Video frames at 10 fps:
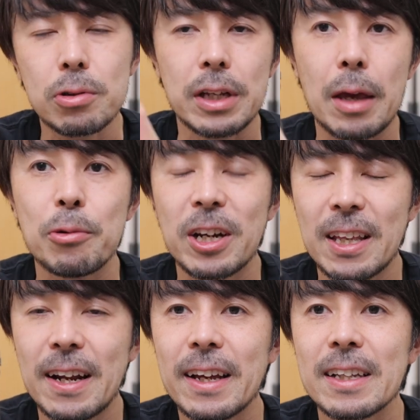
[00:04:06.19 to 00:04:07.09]
特に M
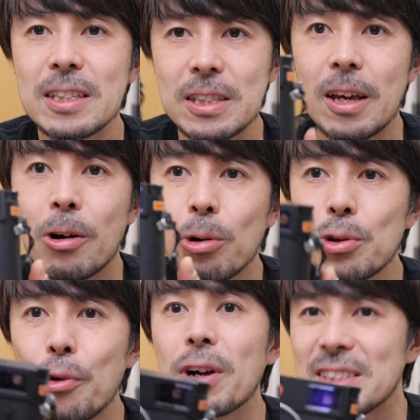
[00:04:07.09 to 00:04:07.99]
型ライカですね。
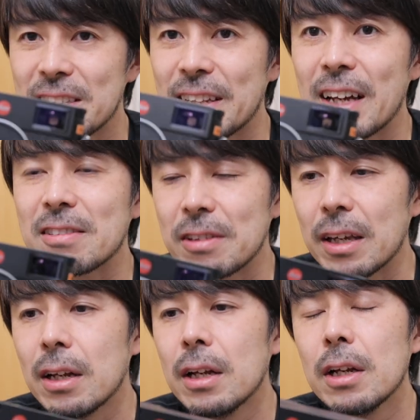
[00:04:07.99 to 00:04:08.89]
オートフォーカスではなくね、